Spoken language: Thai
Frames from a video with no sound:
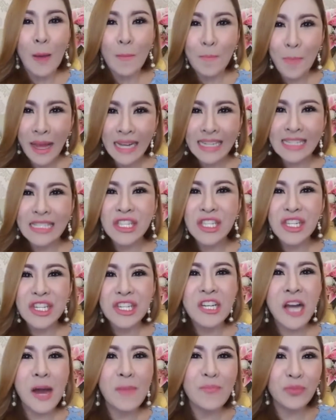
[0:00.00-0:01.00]
ไป
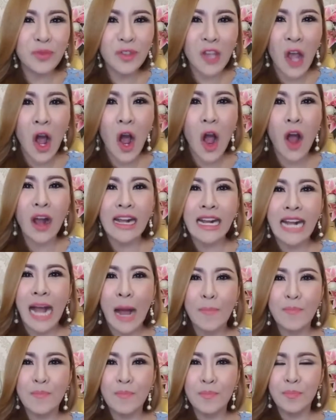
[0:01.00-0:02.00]
เชื่อมต่อกั
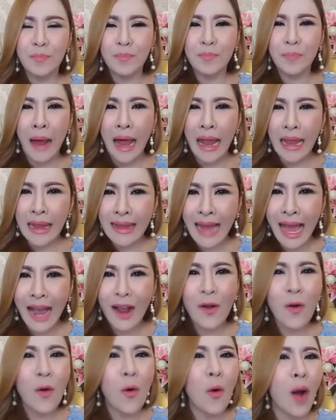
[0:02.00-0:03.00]
บพลัง
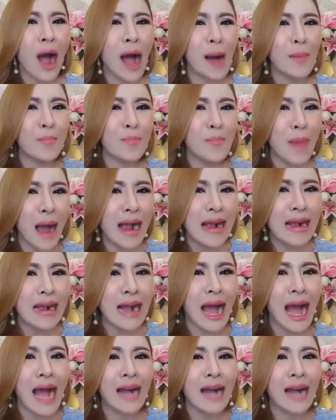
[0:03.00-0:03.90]
ความมั่งคั่ง